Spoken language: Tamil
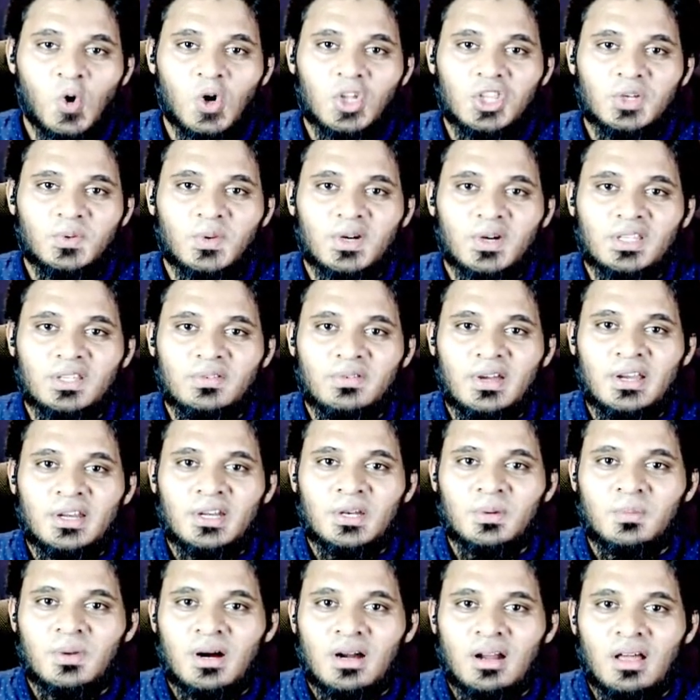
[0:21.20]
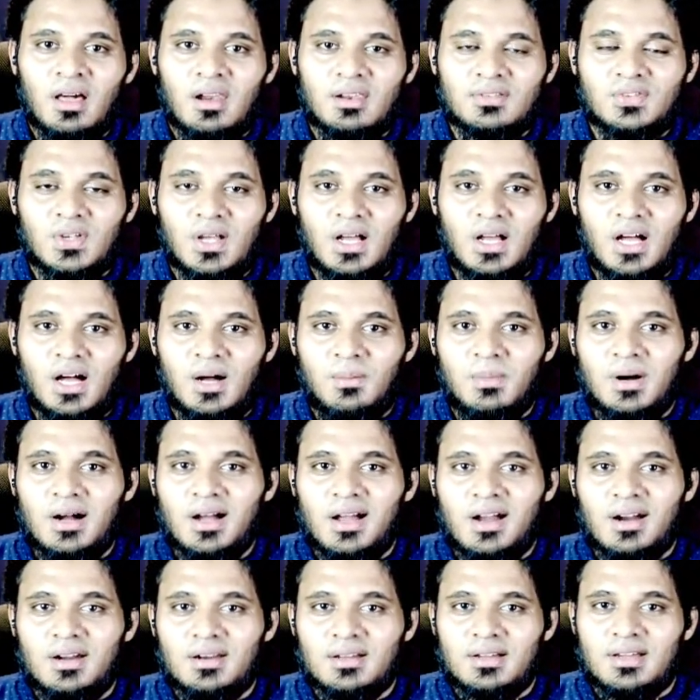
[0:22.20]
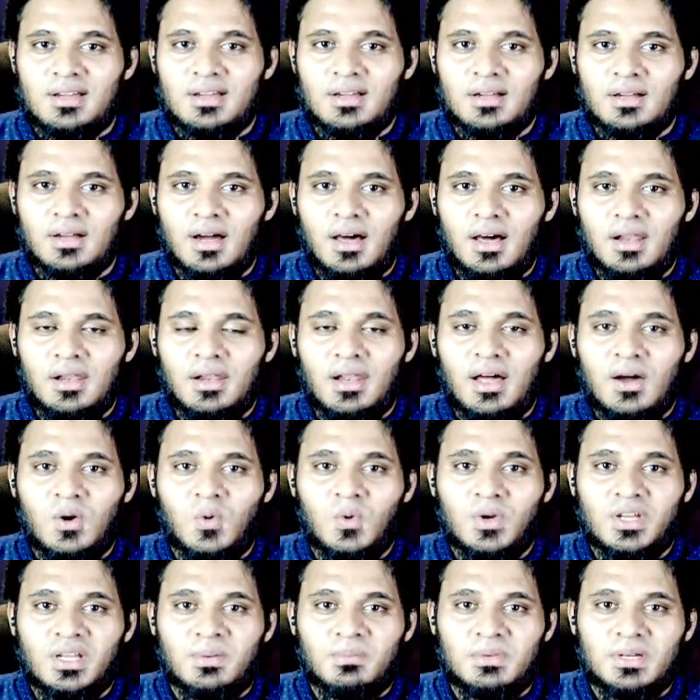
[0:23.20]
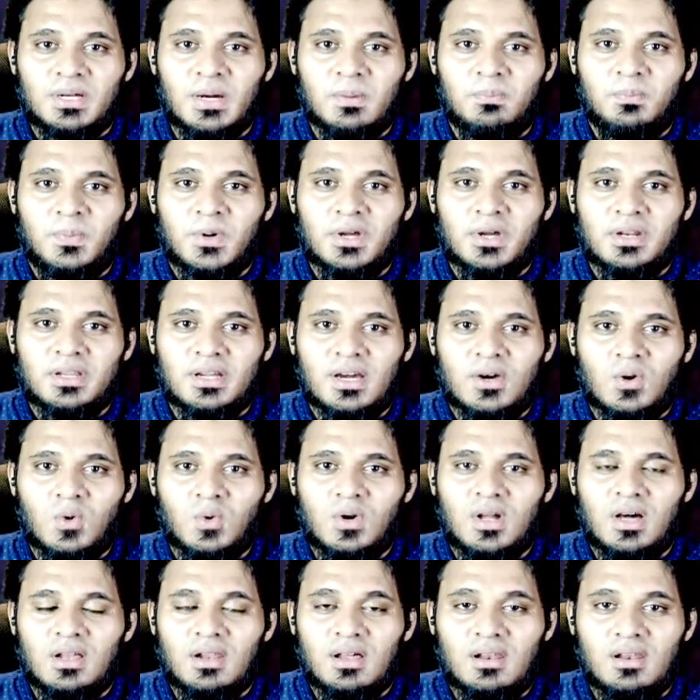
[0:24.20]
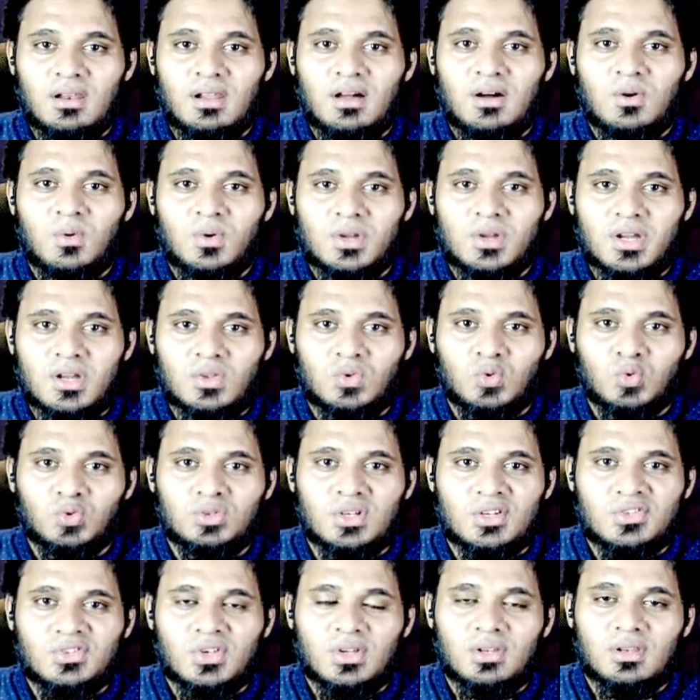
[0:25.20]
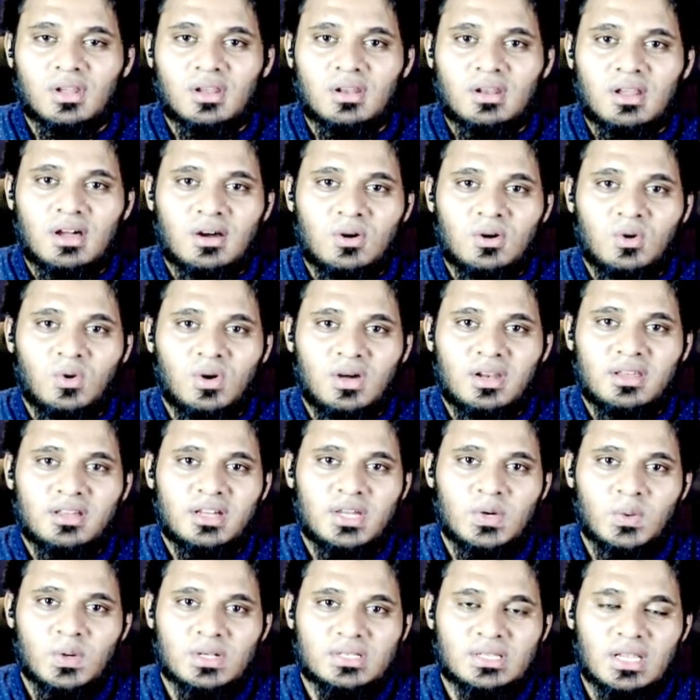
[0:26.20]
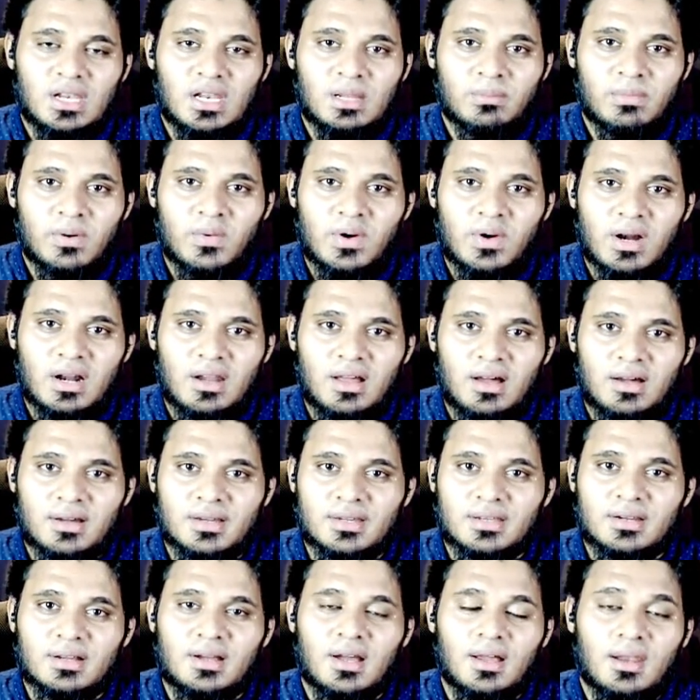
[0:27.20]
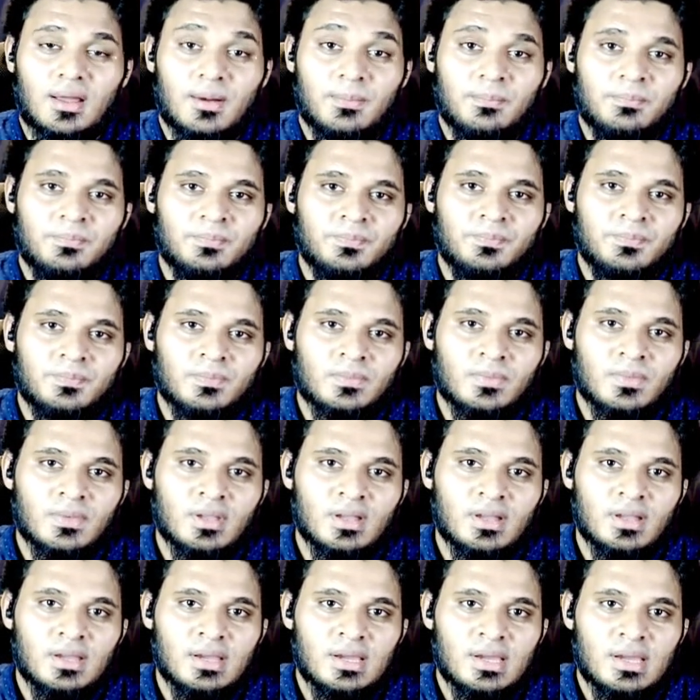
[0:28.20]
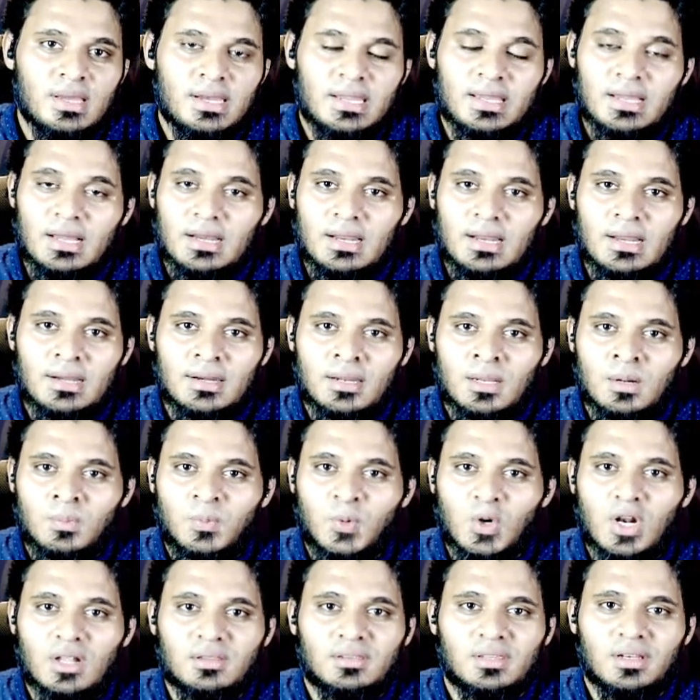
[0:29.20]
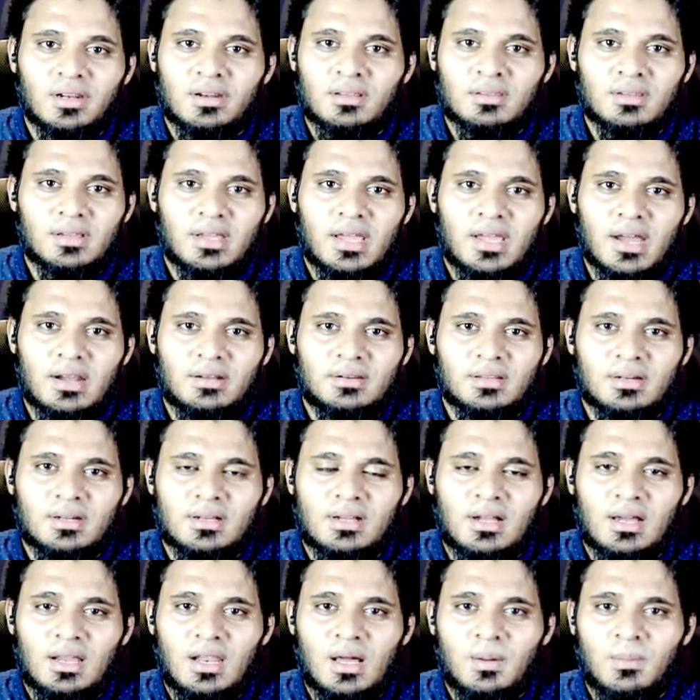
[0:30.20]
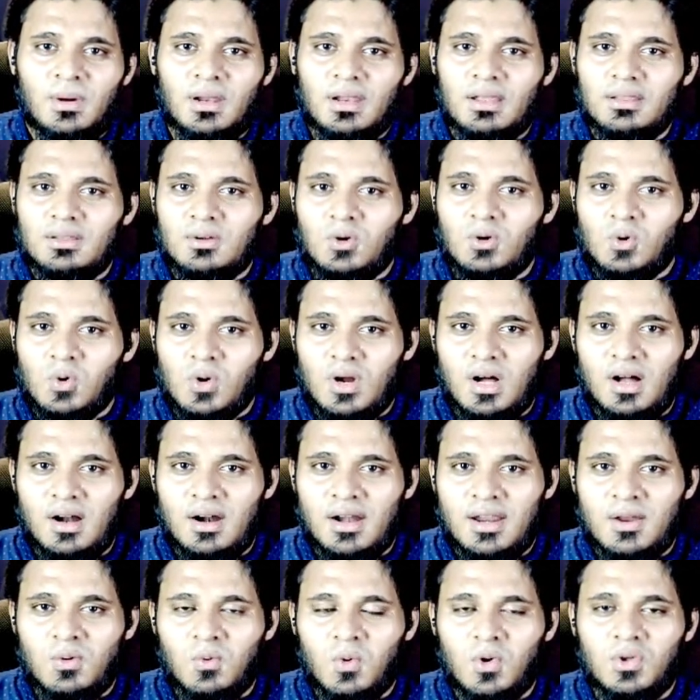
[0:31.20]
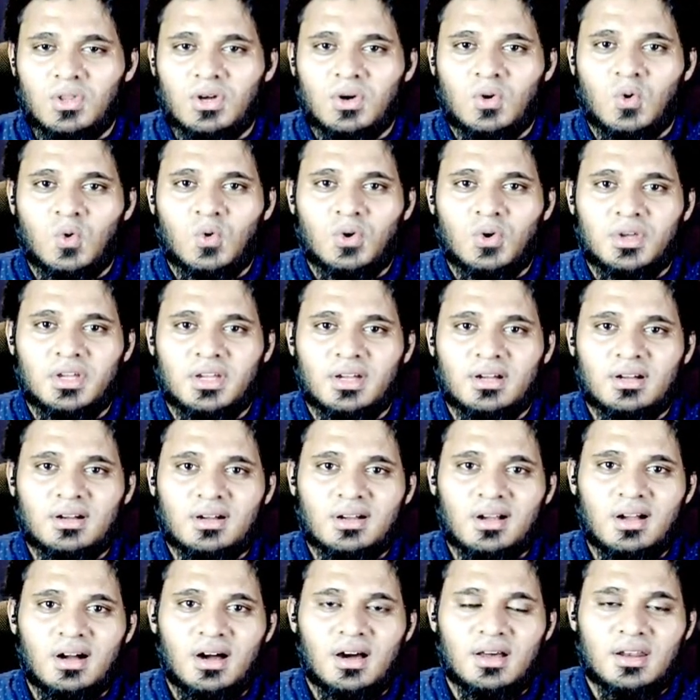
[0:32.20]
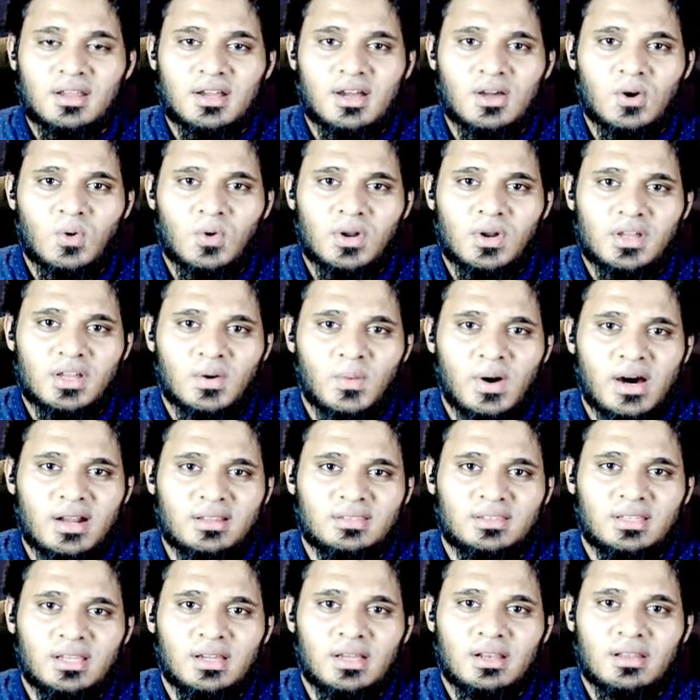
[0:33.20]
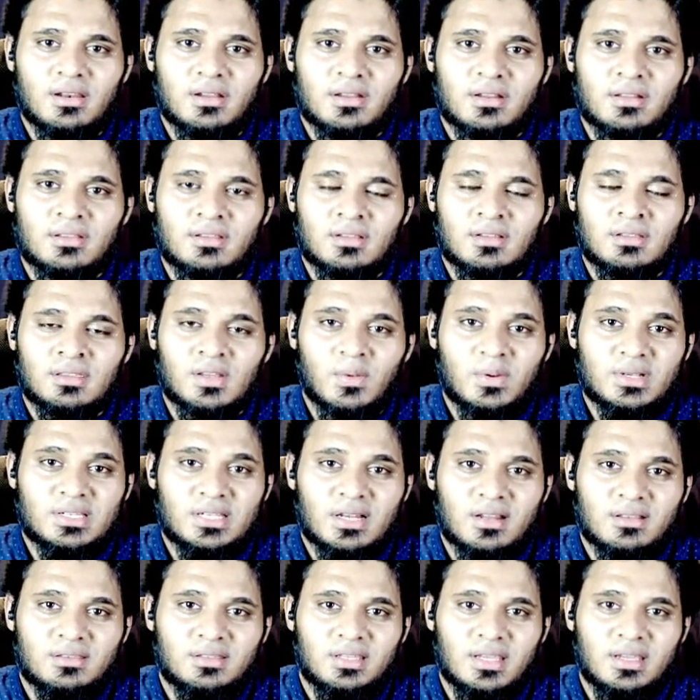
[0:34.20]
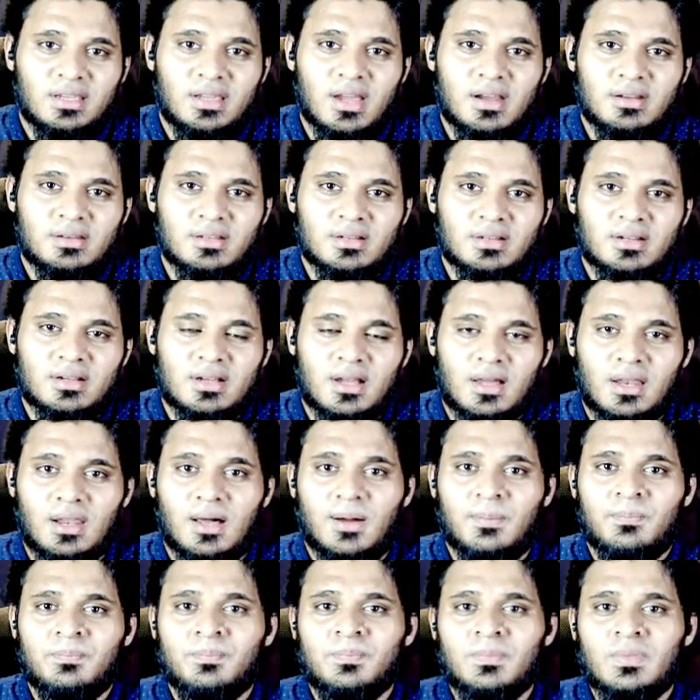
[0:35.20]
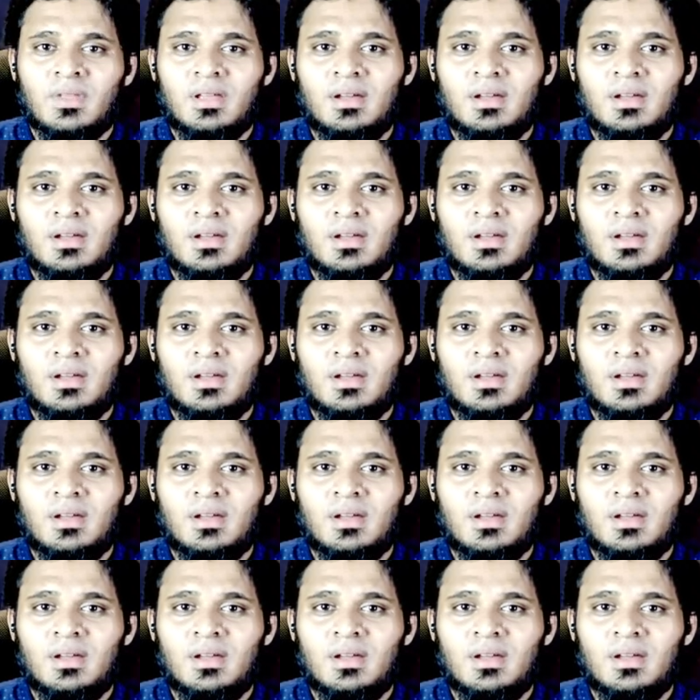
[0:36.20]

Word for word: ஓதுவது வேண்டுமானால் சஹாபாக்களுக்கு அல்லாஹுடைய மிகப்பெரிய அருளால் அல்லாஹுடைய தூதர் சல்லாஹூ அழகிவ செல்லம் அவர்களாக இருக்கலாம் நீங்கள் எண்ணின் புறத்திலிருந்து கேட்டிருக்கலாம் அல்லது குரானை ஓதக்கூடிய காரிகளுடைய வார்த்தைகளில் இருந்து இந்த வசனத்தை கேட்டிருக்கலாம்